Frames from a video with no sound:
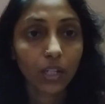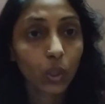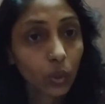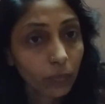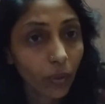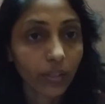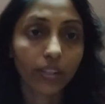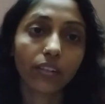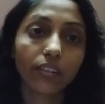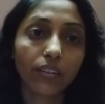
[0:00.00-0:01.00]
গুড
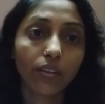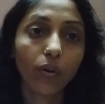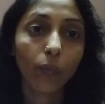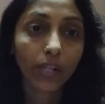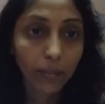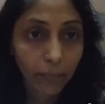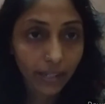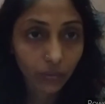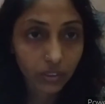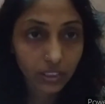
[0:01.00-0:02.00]
মর্নিং ওয়েলকাম
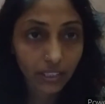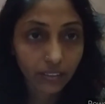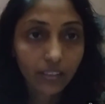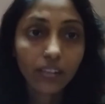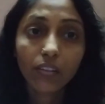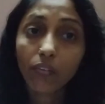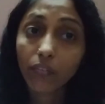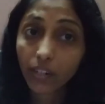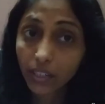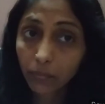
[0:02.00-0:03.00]
ব্যাক টু দি চ্যানেল
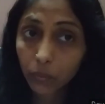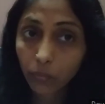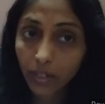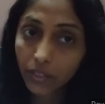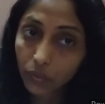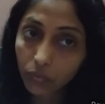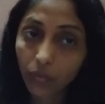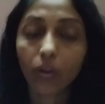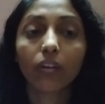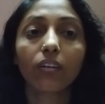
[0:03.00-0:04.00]
ওয়েলকাম টু মাই নিউ
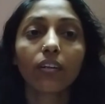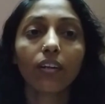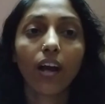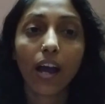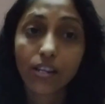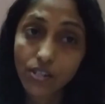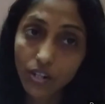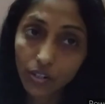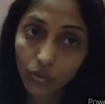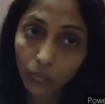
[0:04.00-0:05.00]
ব্লগ আশা
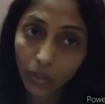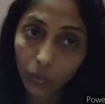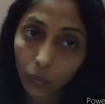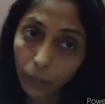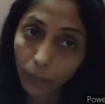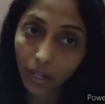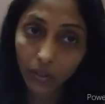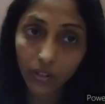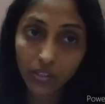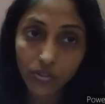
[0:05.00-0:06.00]
করি তোমরা খুব
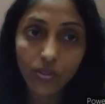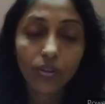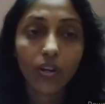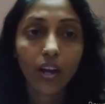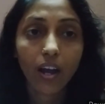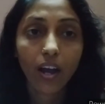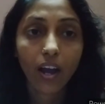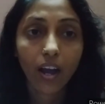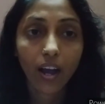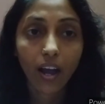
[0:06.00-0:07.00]
ভালো আছো
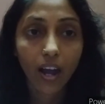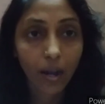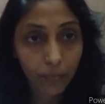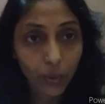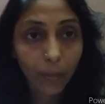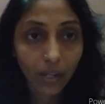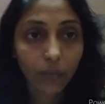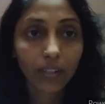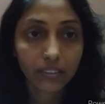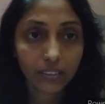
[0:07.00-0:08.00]
আমিও
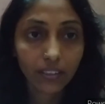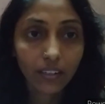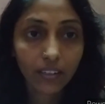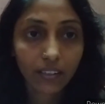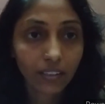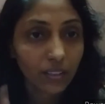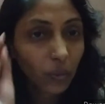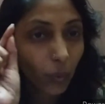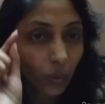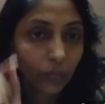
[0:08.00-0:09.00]
ভালো আছি কিন্তু
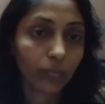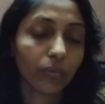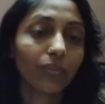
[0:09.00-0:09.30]
অল্প